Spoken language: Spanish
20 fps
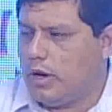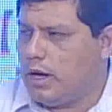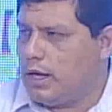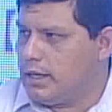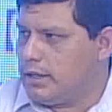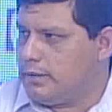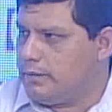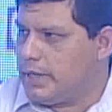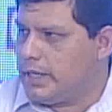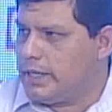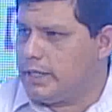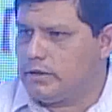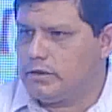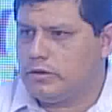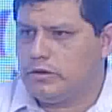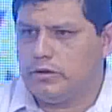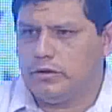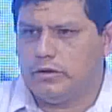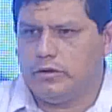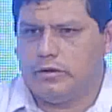
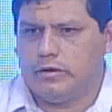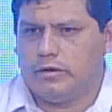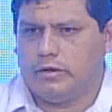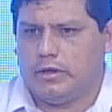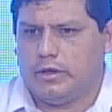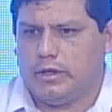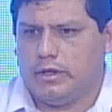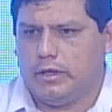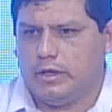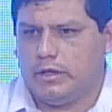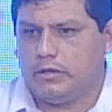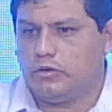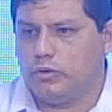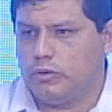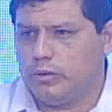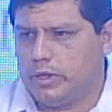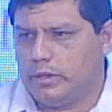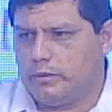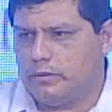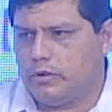alimentos,
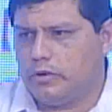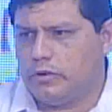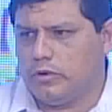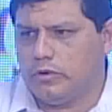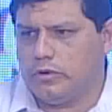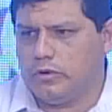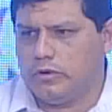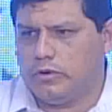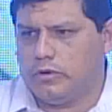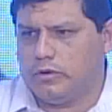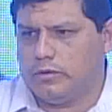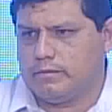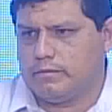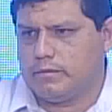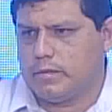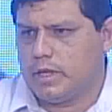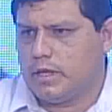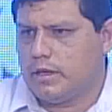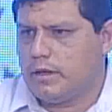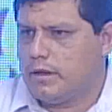estuvimos
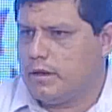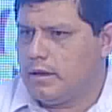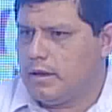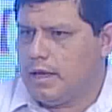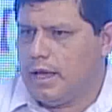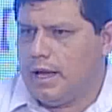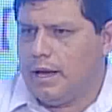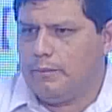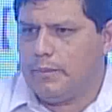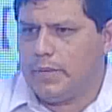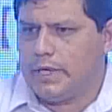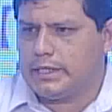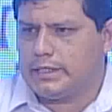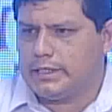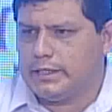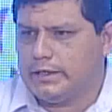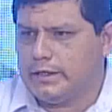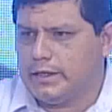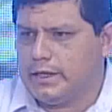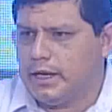a
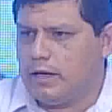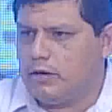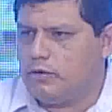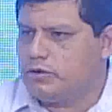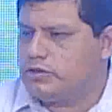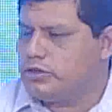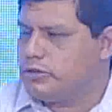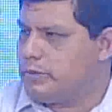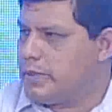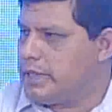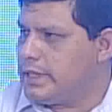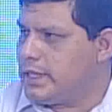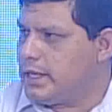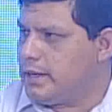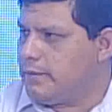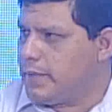partir de las 8 y media de la